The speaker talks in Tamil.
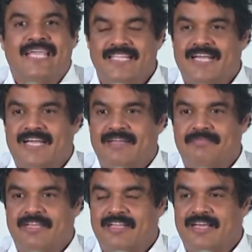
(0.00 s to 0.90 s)
எதுக்காக
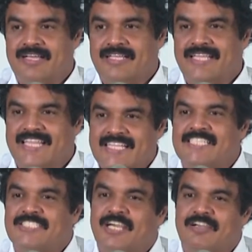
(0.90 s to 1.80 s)
அப்படின்னா எதை
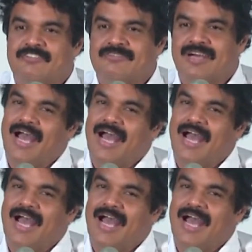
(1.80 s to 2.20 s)
செஞ்சாலும்